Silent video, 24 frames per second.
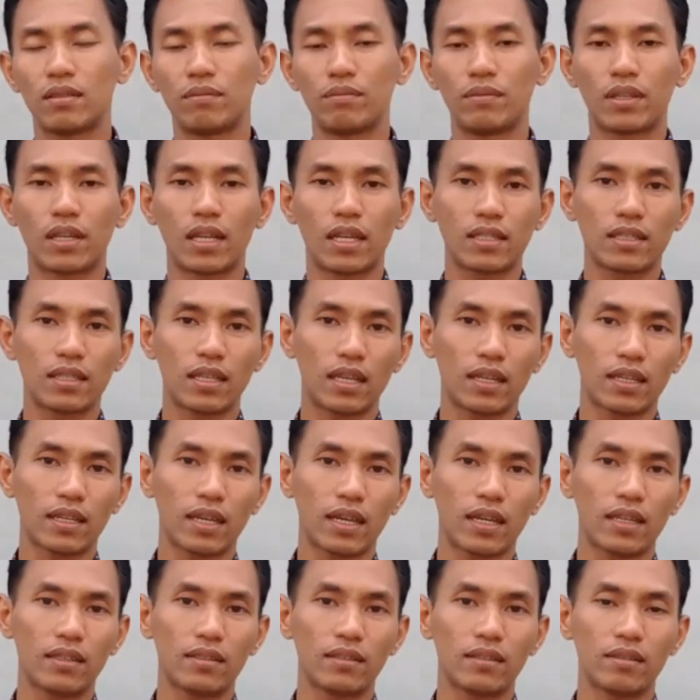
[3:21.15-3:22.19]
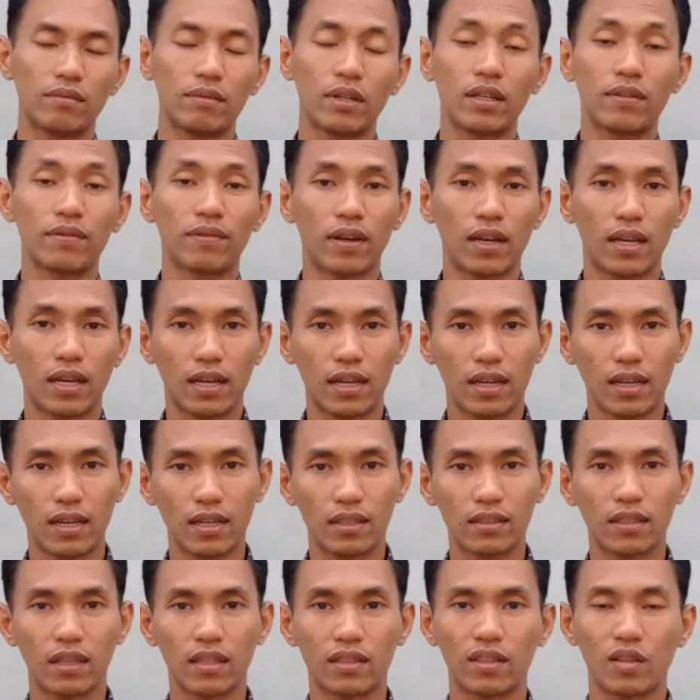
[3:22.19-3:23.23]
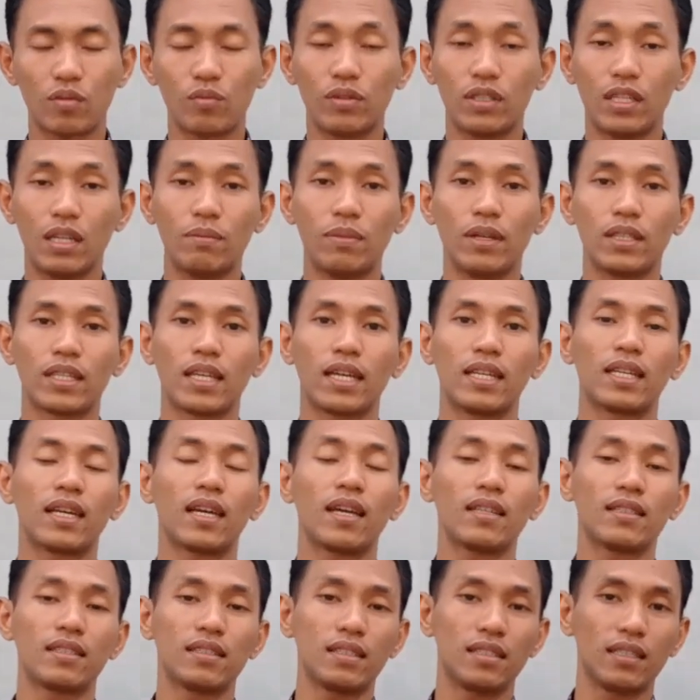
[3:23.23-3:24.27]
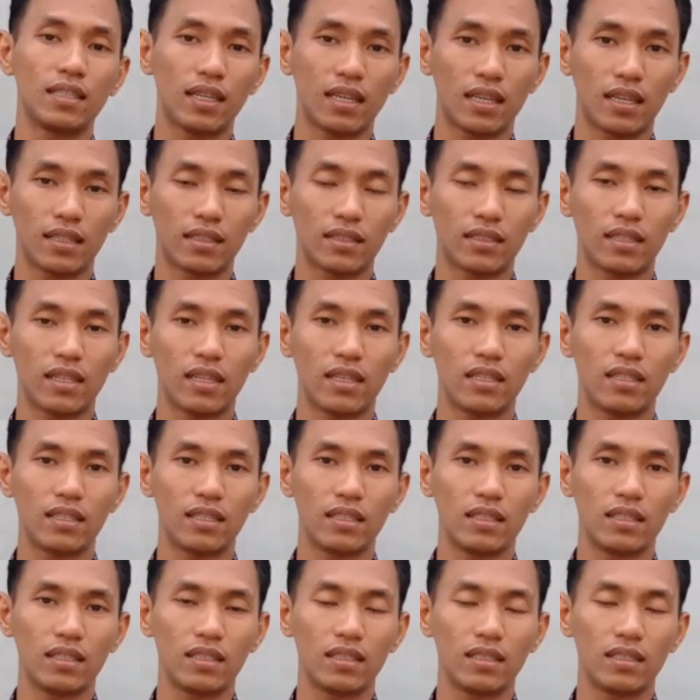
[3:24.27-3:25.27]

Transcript: merasakan manfaat atau mendapatkan khasiat dari